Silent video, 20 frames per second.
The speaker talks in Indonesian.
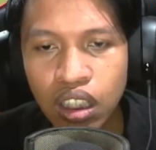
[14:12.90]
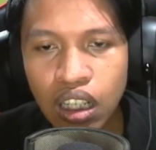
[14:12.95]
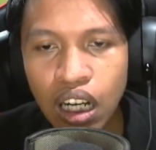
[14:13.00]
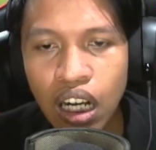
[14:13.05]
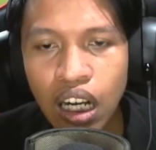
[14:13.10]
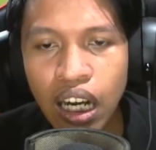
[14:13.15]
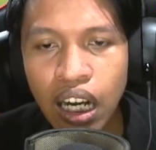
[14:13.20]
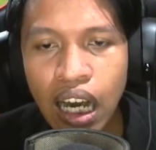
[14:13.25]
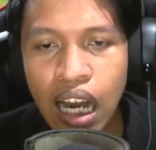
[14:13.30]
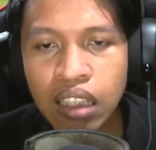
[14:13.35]

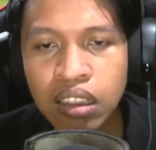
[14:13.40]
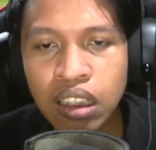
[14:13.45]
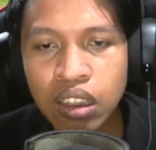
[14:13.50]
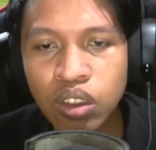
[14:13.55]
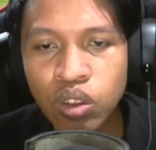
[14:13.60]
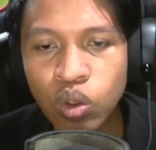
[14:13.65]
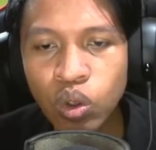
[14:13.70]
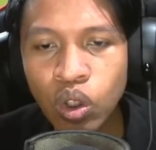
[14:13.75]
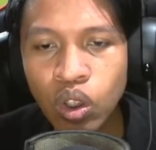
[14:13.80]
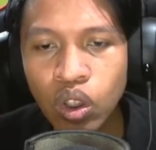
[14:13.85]
Nggak kerasa
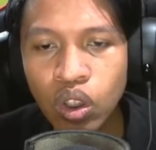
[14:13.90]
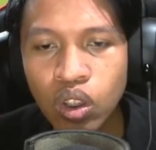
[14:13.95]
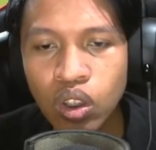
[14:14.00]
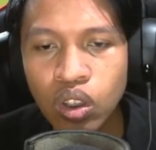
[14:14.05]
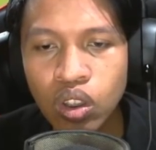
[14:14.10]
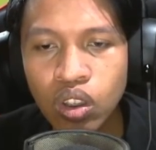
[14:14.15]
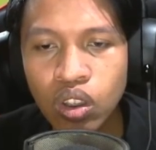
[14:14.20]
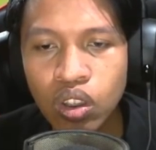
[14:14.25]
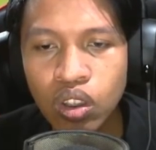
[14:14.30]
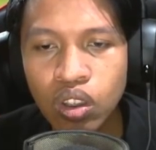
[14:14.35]
cu.
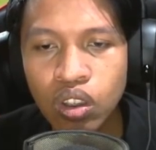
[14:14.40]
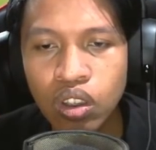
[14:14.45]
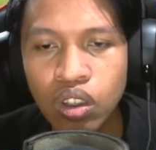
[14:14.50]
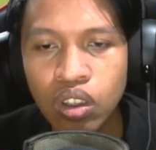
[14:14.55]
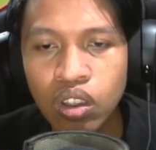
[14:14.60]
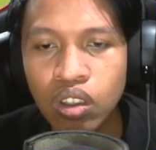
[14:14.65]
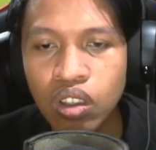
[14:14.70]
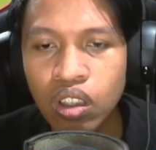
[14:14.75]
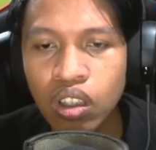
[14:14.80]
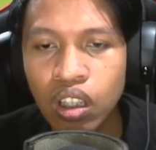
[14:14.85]

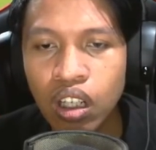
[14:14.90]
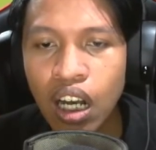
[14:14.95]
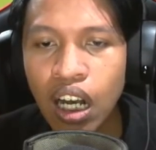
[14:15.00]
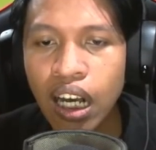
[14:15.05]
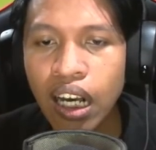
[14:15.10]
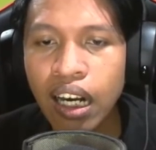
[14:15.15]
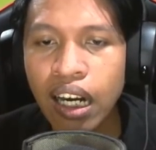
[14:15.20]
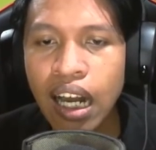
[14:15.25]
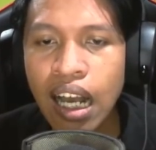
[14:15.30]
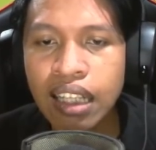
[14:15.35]

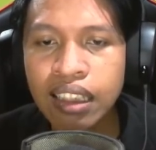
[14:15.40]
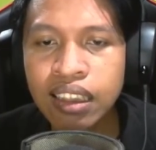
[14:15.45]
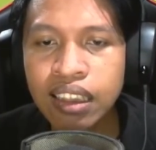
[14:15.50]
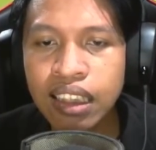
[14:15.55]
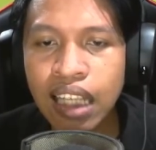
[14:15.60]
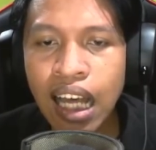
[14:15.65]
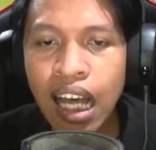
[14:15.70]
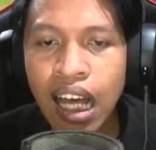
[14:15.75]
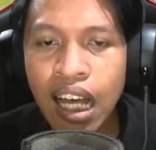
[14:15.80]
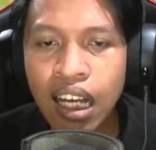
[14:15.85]
Nggak
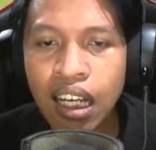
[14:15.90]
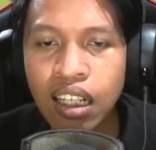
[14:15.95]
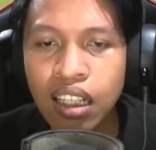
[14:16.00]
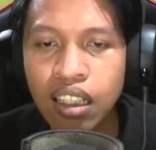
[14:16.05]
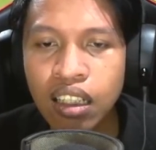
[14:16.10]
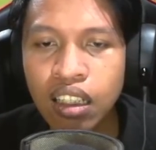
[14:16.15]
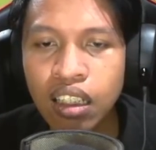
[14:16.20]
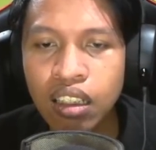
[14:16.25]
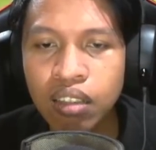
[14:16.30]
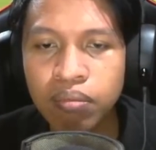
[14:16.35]
kerasa.
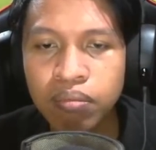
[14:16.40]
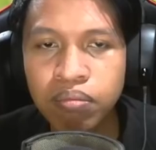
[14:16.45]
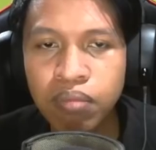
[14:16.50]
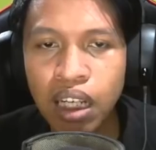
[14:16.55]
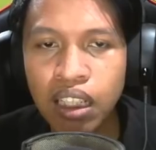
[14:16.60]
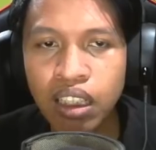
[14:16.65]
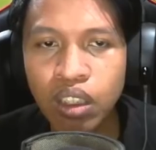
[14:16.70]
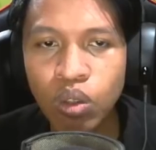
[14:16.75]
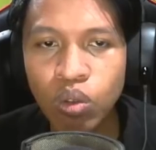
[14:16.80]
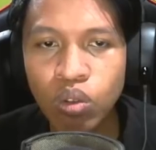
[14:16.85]
Hmm,
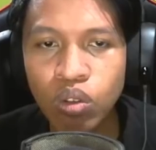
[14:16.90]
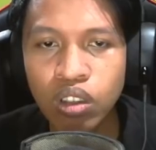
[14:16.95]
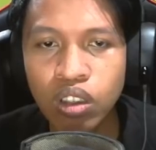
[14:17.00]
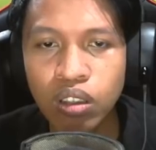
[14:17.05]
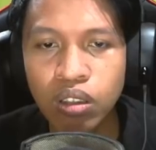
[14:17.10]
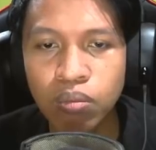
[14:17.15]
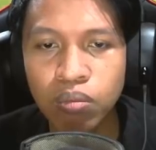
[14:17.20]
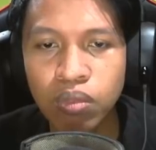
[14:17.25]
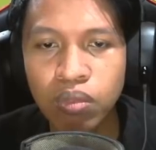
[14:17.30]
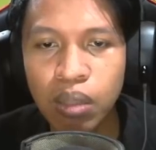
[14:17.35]
mati lu
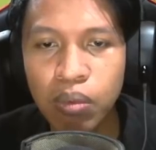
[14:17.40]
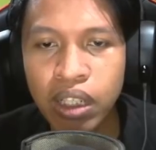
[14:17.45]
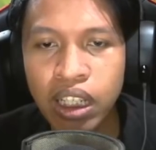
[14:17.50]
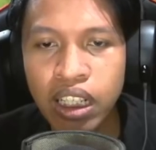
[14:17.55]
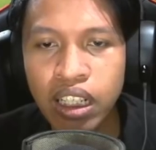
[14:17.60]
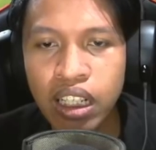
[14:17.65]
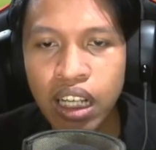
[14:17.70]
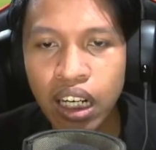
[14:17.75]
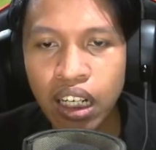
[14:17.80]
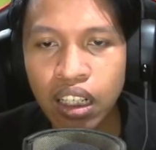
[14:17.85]
ih dia
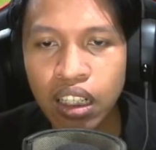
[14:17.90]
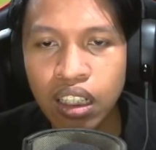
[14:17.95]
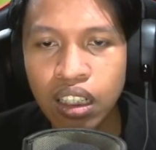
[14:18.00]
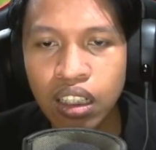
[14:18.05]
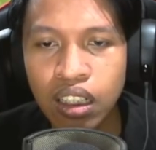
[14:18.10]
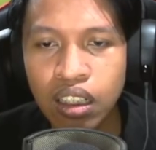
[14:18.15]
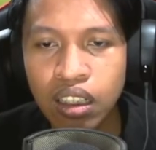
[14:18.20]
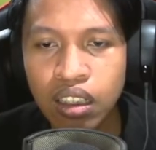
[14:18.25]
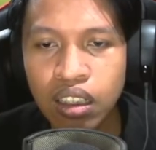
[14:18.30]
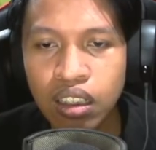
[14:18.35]
menghindar
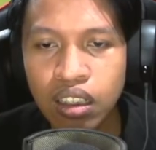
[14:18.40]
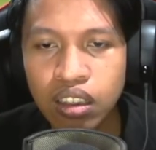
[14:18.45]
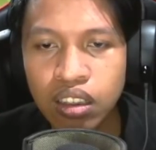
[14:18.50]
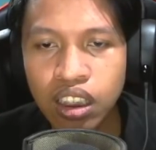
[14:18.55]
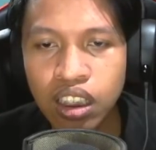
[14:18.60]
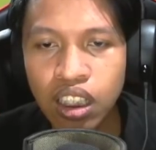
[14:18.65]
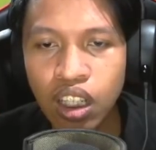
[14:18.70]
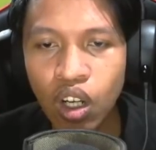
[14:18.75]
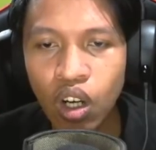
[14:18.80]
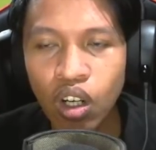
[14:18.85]

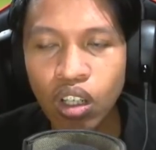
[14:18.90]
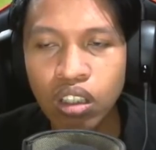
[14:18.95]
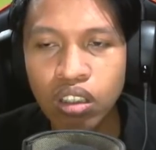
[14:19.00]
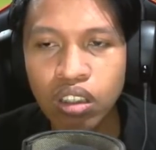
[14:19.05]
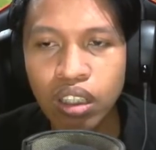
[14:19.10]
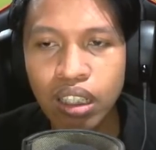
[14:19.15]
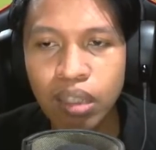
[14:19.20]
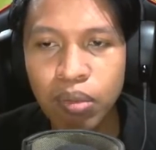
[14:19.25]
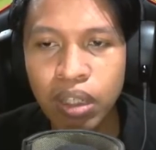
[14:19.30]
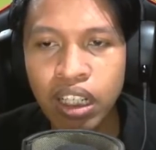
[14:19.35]
sini loh
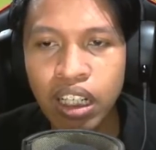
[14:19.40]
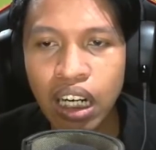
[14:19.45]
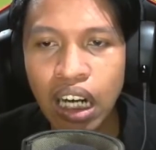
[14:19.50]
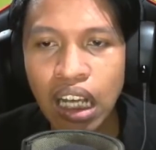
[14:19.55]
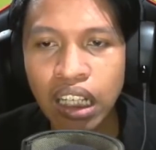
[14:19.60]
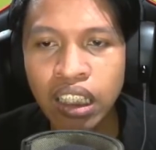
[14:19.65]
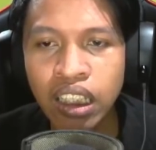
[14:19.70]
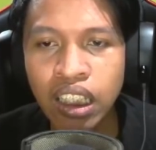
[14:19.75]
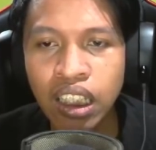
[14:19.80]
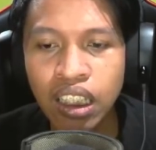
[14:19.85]
ya dia menghindar
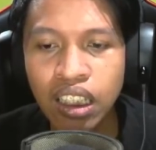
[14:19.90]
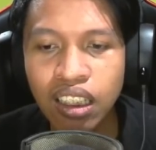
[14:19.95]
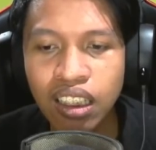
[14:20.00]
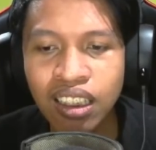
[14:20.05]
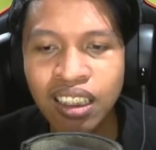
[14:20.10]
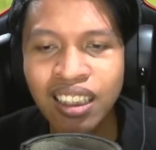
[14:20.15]
lagi